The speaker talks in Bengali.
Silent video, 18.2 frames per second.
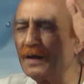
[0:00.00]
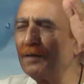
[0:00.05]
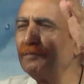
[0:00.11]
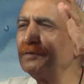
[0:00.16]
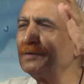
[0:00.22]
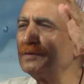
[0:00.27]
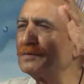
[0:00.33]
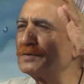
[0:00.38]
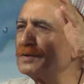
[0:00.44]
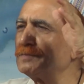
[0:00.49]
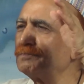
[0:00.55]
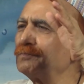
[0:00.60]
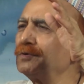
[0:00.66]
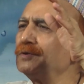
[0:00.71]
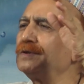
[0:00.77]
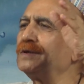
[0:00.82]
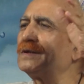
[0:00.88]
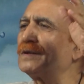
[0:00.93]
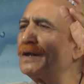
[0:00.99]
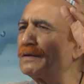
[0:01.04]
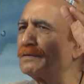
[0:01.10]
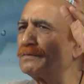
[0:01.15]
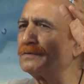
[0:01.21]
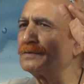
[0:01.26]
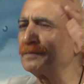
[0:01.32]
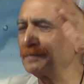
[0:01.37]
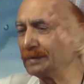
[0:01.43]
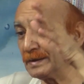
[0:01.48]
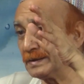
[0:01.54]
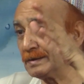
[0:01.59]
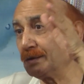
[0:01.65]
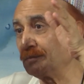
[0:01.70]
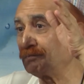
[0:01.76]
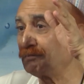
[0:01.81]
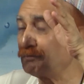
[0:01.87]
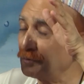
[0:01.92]
আমাদের হচ্ছে প্রতিকার করতে হবে
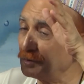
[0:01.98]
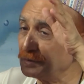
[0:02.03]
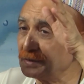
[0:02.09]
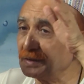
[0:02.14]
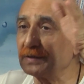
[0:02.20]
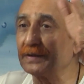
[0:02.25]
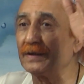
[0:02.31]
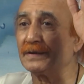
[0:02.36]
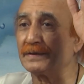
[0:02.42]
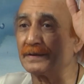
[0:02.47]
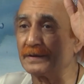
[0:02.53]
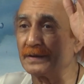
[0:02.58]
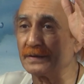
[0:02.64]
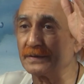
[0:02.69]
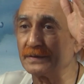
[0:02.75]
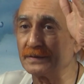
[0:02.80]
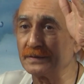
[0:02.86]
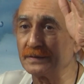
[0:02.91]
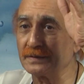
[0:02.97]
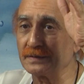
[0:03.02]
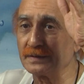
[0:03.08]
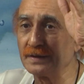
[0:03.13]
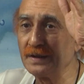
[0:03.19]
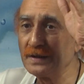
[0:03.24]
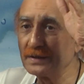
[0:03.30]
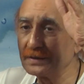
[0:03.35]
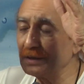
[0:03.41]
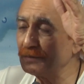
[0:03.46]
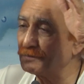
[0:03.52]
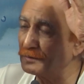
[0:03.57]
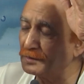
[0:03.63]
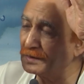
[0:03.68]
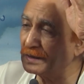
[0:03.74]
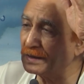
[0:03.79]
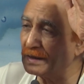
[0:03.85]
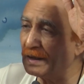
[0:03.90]
যেটার প্রতিকারটা কি সেই
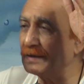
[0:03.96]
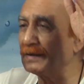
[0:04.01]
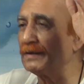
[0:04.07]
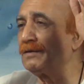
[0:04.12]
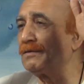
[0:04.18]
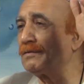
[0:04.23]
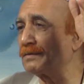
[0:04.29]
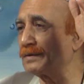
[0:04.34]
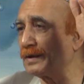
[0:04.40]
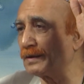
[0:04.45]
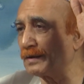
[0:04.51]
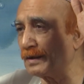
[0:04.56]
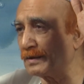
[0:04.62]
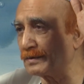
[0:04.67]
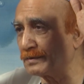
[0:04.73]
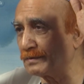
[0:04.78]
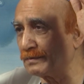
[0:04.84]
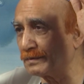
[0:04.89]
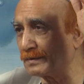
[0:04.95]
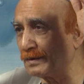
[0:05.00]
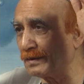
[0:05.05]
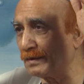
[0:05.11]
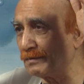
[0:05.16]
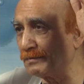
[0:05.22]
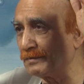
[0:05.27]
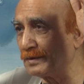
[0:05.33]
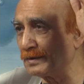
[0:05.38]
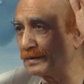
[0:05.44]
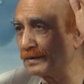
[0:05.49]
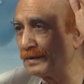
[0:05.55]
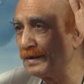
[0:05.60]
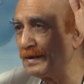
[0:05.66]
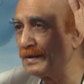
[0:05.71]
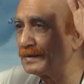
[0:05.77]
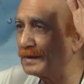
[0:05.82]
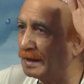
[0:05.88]
প্রতিকারের লক্ষ্যে কাজ করতে হবে
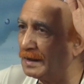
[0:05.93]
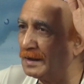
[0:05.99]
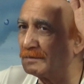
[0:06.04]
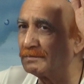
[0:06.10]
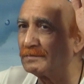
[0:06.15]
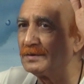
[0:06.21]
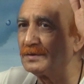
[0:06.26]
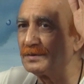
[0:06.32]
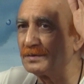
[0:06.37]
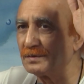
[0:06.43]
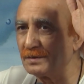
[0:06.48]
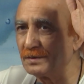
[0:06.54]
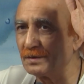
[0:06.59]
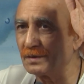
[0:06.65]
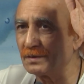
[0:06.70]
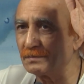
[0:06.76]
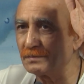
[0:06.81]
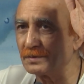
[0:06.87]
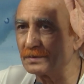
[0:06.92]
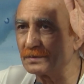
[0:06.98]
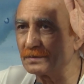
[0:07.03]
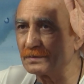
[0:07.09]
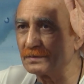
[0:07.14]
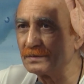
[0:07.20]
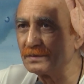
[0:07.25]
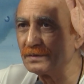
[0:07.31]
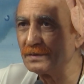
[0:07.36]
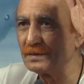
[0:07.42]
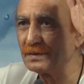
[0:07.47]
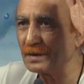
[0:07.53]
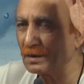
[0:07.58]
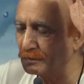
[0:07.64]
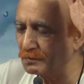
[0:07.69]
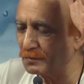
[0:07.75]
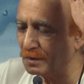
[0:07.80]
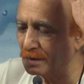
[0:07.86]
তাহলে আপনি জয়ী হবেন
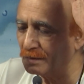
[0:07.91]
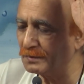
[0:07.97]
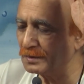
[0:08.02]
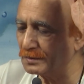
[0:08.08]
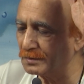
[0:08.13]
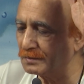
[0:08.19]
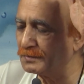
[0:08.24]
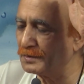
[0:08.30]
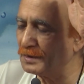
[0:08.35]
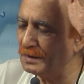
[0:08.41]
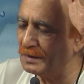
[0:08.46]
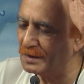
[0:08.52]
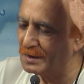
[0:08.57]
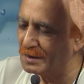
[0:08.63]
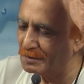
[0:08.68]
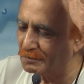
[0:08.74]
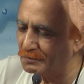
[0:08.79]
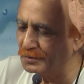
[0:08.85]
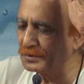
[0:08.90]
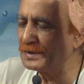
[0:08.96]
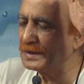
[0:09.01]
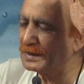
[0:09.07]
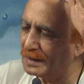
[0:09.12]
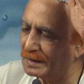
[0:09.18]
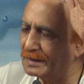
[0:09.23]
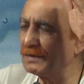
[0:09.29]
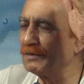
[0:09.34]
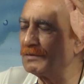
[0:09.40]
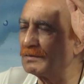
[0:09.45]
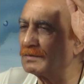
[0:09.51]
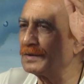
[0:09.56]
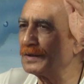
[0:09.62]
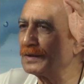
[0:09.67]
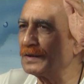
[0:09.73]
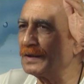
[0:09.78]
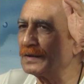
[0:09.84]
কারণ মহামানবরা প্রতিকারের
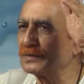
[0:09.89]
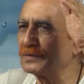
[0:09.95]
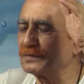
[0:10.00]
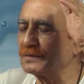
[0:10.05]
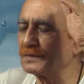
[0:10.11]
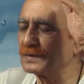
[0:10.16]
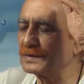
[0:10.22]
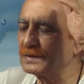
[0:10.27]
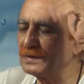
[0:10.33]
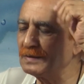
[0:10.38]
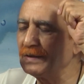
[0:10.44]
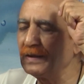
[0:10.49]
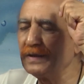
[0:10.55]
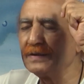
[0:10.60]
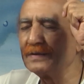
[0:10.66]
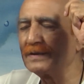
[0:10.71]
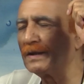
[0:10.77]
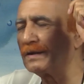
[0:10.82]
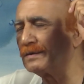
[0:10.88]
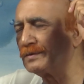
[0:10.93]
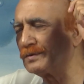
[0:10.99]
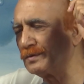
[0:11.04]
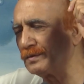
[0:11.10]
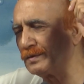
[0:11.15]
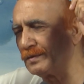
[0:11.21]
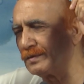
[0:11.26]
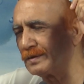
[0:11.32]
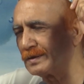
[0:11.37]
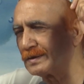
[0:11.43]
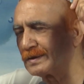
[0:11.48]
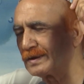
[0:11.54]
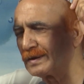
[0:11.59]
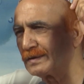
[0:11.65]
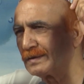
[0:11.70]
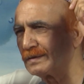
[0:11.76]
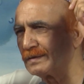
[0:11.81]
লক্ষ্যে কাজ করেছেন তারা জয়ী
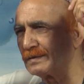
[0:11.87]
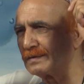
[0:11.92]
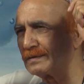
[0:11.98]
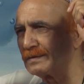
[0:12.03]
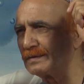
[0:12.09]
হয়েছেন